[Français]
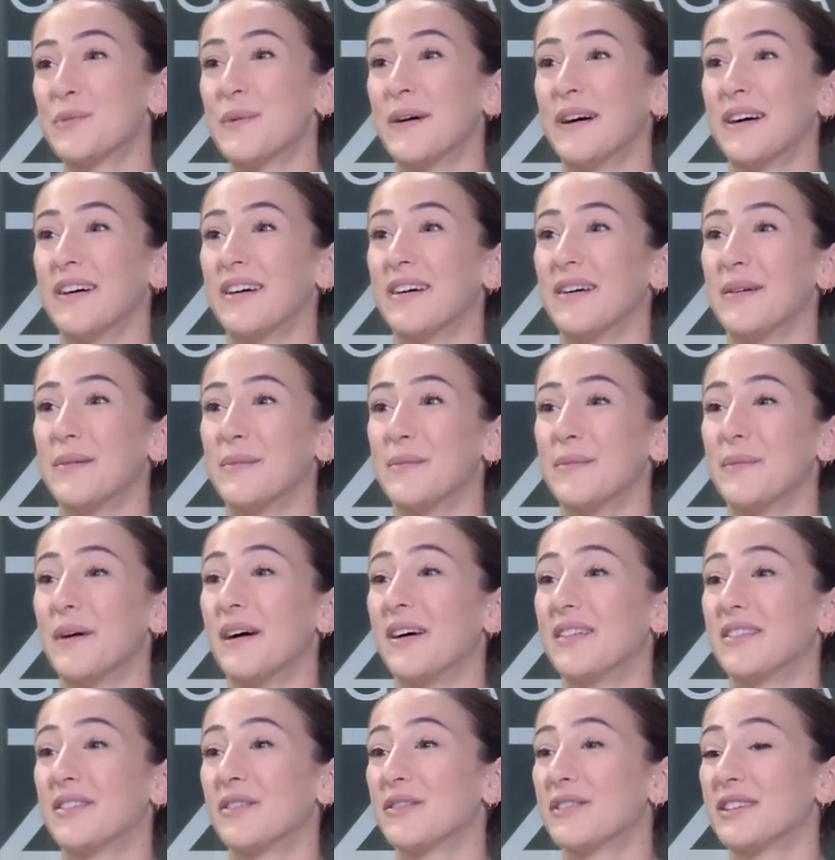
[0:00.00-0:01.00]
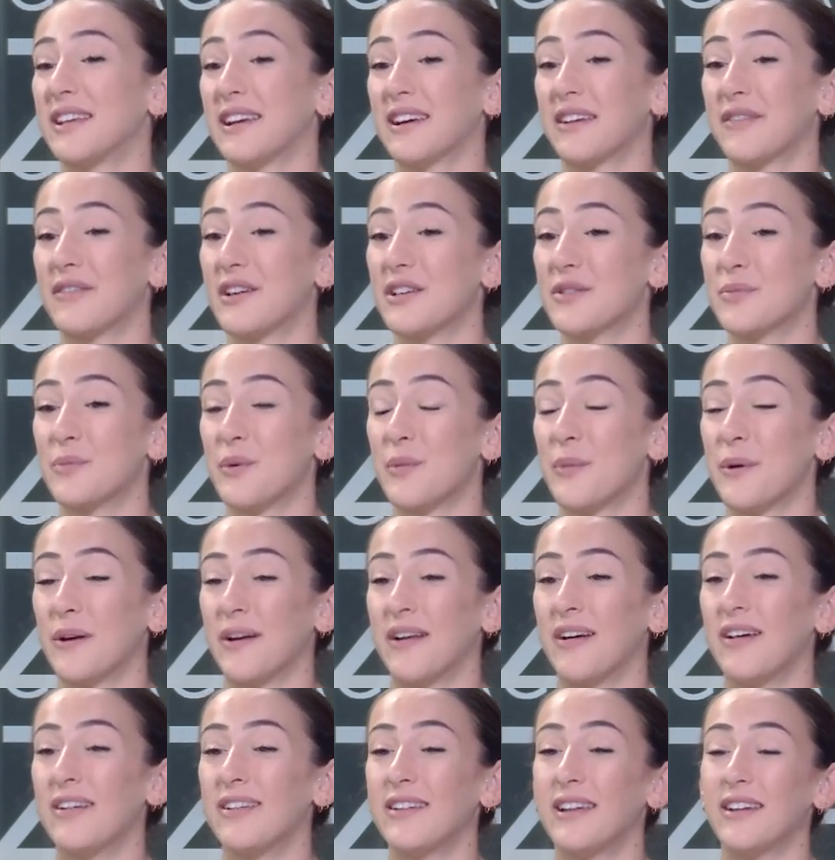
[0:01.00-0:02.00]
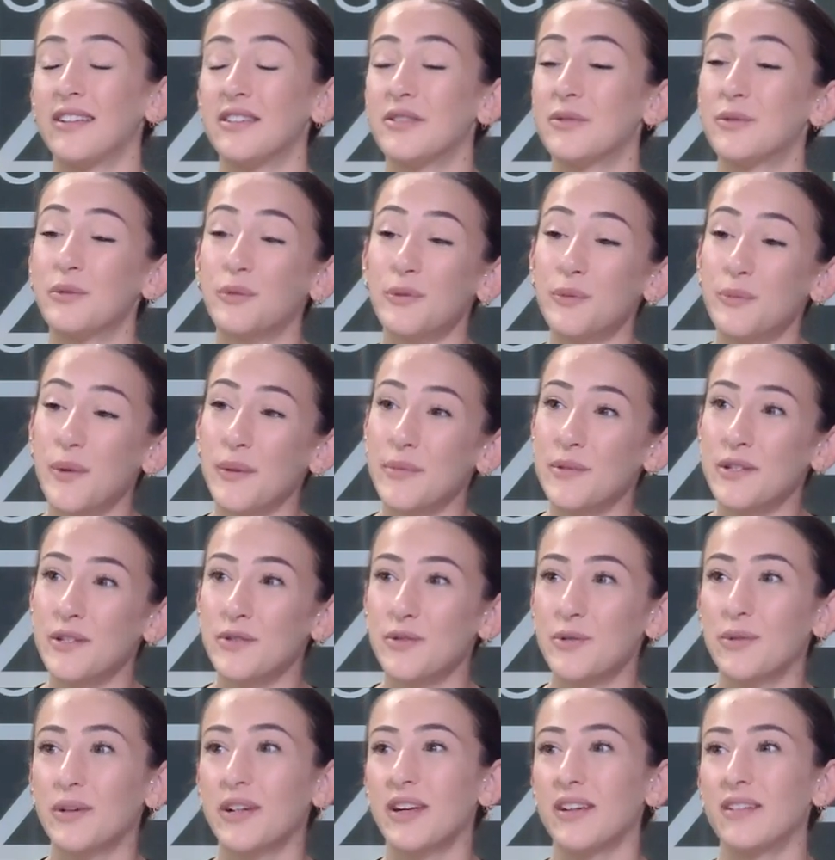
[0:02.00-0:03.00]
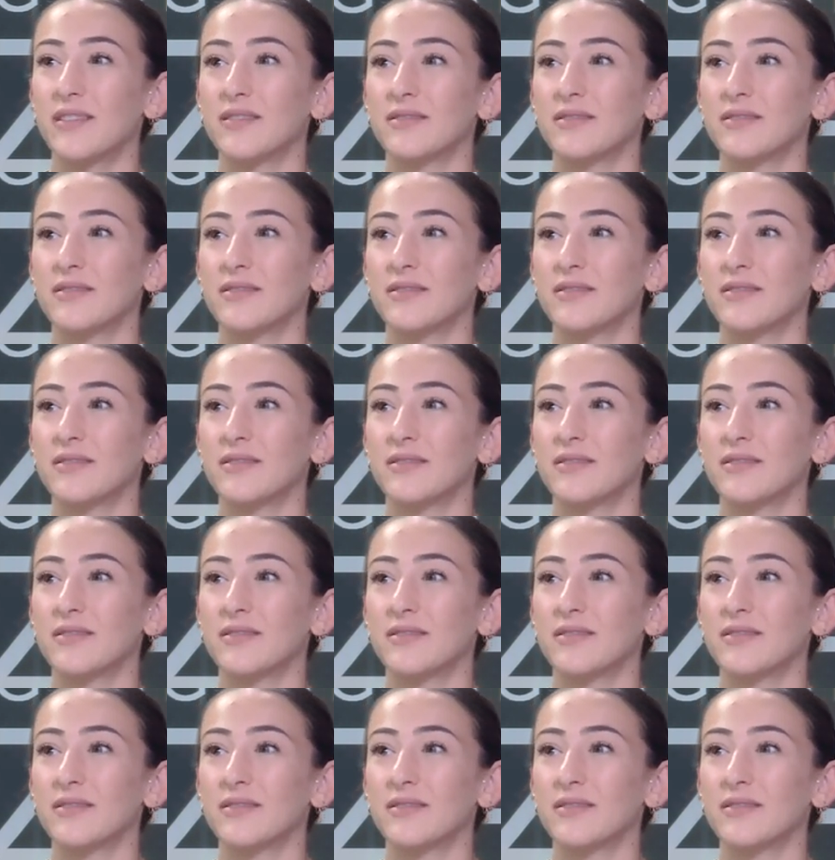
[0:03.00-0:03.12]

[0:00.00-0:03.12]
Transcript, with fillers: ben, ma tante est arrivée à ce moment-là et elle a dit Coucou ma petite souris.